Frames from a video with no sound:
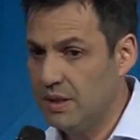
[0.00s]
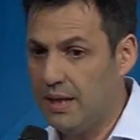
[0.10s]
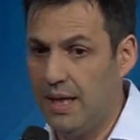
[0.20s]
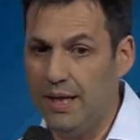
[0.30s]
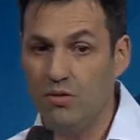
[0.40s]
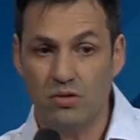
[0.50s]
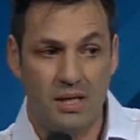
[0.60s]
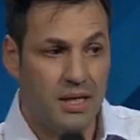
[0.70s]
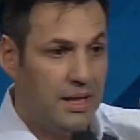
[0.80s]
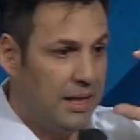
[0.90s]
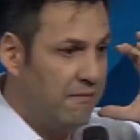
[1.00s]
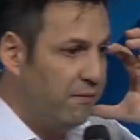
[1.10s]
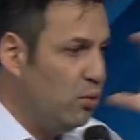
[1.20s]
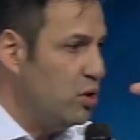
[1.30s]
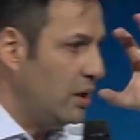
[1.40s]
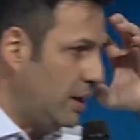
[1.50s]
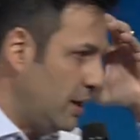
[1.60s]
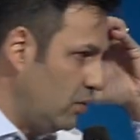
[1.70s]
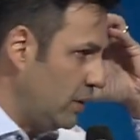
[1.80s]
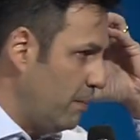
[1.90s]
que, nos, que influye
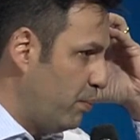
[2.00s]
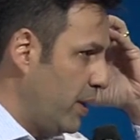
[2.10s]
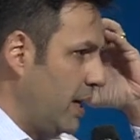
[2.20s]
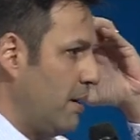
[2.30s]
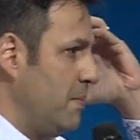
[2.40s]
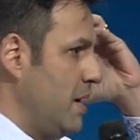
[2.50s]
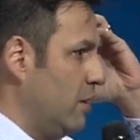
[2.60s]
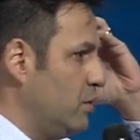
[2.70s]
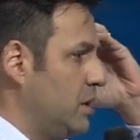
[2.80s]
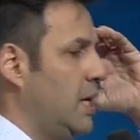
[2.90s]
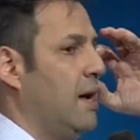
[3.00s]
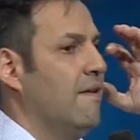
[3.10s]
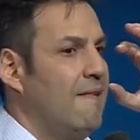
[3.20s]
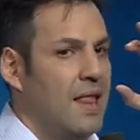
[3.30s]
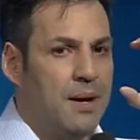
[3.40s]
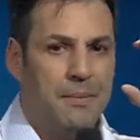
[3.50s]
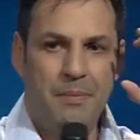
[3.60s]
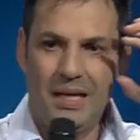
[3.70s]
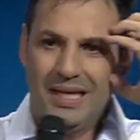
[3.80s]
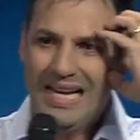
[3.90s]
tanto que puede cambiar nuestra
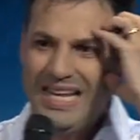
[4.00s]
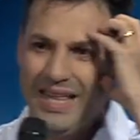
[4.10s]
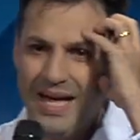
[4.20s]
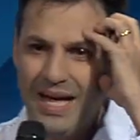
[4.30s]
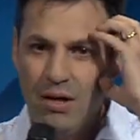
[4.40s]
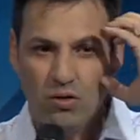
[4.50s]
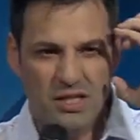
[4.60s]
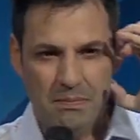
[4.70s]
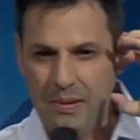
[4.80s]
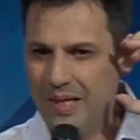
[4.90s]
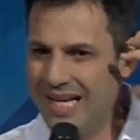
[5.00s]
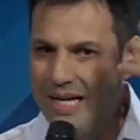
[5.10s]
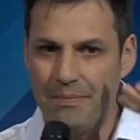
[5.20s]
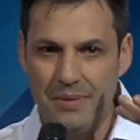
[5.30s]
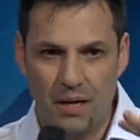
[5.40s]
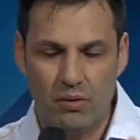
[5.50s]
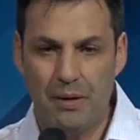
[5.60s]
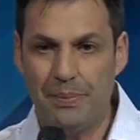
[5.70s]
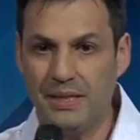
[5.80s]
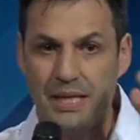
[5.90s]
mentalidad o simplemente cambiar lo que
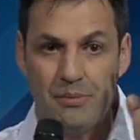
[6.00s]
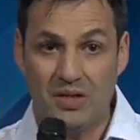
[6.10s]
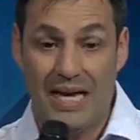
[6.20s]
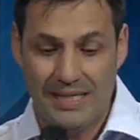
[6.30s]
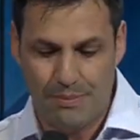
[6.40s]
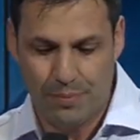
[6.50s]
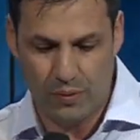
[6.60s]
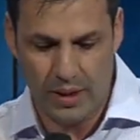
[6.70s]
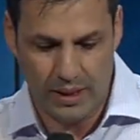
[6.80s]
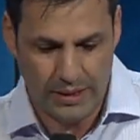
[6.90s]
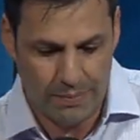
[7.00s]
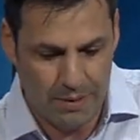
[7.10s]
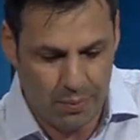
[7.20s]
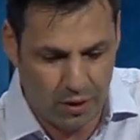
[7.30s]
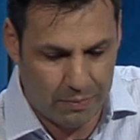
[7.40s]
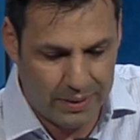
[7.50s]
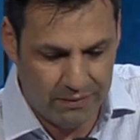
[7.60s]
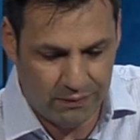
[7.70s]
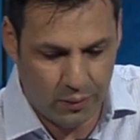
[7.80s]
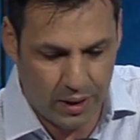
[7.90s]
pensamos. Ese poder se llama el poder para
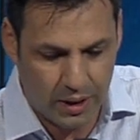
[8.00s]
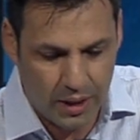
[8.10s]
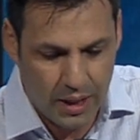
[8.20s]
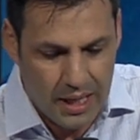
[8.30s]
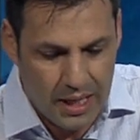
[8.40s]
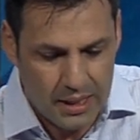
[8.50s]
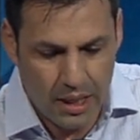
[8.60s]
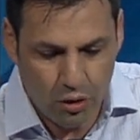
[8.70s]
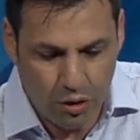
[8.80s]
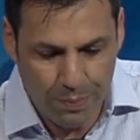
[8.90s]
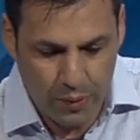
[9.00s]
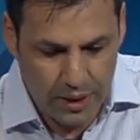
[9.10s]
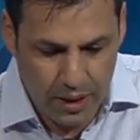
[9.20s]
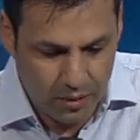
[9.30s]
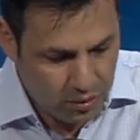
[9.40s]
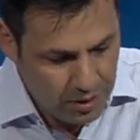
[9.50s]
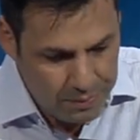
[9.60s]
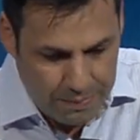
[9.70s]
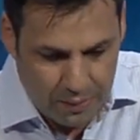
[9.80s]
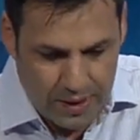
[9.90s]
influir. Y el otro poder, otro tipo
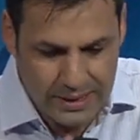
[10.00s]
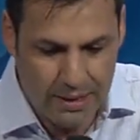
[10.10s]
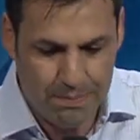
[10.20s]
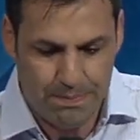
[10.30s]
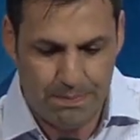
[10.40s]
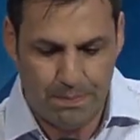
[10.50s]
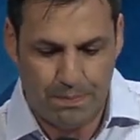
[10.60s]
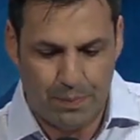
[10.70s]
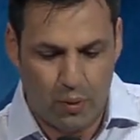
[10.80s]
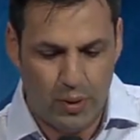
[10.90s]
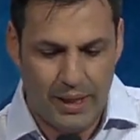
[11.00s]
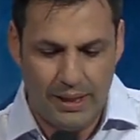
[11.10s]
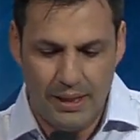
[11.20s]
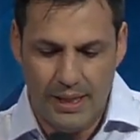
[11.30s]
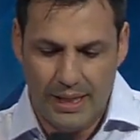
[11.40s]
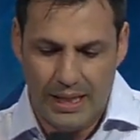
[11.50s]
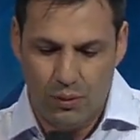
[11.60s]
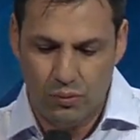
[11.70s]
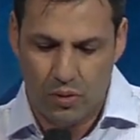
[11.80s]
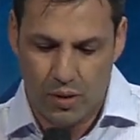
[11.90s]
de poder es el poder que indica la
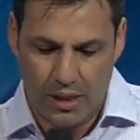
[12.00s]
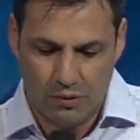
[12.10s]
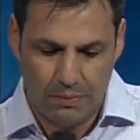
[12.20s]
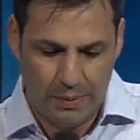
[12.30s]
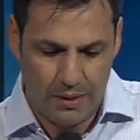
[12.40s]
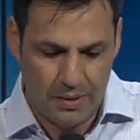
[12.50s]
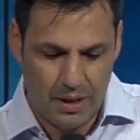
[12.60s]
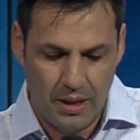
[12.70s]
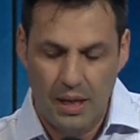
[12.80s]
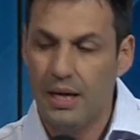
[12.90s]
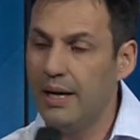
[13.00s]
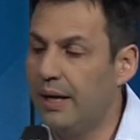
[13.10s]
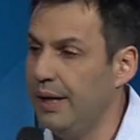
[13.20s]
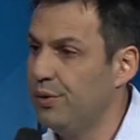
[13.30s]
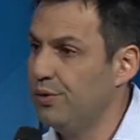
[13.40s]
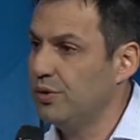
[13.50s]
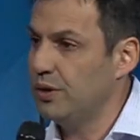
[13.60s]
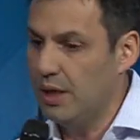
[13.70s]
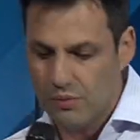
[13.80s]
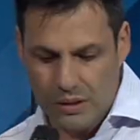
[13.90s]
autoridad suprema
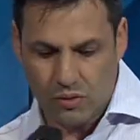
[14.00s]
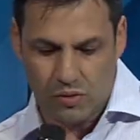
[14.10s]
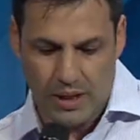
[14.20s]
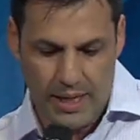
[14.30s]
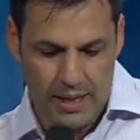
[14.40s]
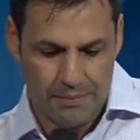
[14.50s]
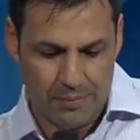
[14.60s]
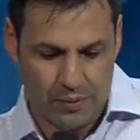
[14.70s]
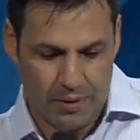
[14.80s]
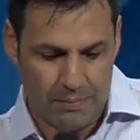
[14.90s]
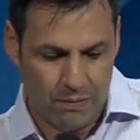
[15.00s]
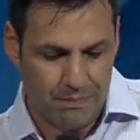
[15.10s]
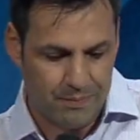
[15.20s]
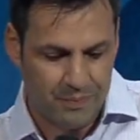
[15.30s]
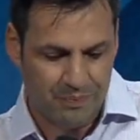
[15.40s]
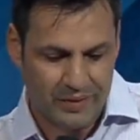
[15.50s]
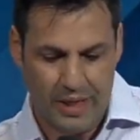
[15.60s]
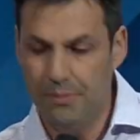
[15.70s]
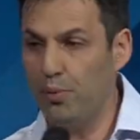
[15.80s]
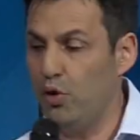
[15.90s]
reconocida en una sociedad. Por ejemplo,
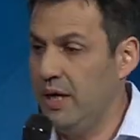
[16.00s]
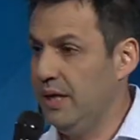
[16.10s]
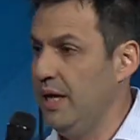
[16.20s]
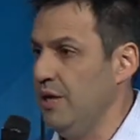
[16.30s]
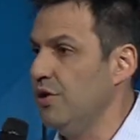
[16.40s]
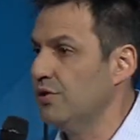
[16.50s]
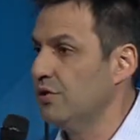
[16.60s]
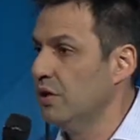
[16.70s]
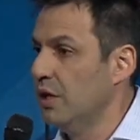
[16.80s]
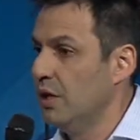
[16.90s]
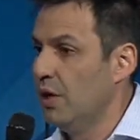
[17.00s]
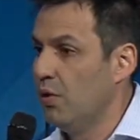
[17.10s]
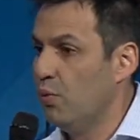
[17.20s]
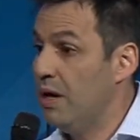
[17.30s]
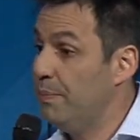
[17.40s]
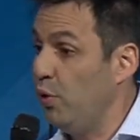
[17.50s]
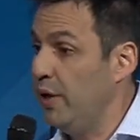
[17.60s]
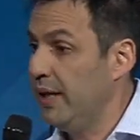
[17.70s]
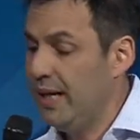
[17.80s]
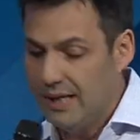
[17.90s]
el poder de Dios o el
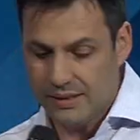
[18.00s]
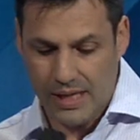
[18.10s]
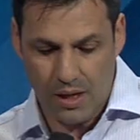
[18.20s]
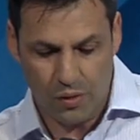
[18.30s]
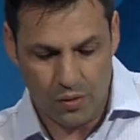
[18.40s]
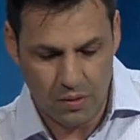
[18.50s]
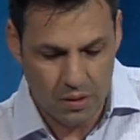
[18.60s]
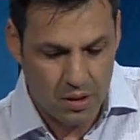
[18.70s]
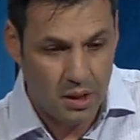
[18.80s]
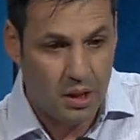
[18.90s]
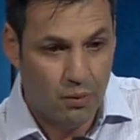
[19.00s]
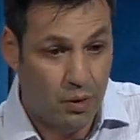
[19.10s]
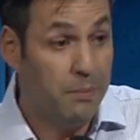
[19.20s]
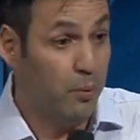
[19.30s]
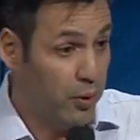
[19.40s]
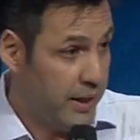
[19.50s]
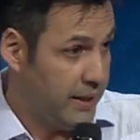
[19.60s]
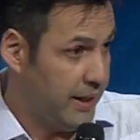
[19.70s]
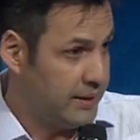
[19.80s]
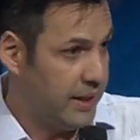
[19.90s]
poder del Estado o el poder
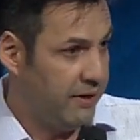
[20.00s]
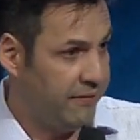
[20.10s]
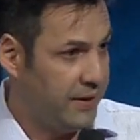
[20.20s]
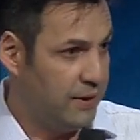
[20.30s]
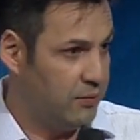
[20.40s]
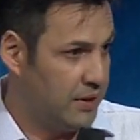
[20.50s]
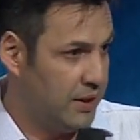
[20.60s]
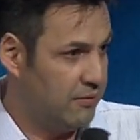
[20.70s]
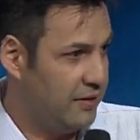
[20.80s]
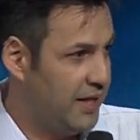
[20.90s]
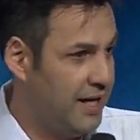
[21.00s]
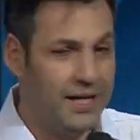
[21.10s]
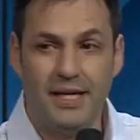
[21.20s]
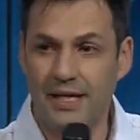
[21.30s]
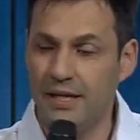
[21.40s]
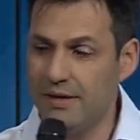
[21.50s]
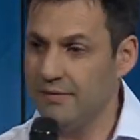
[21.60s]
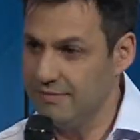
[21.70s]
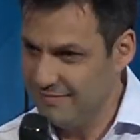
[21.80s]
de ese jefe que usted no quiere y que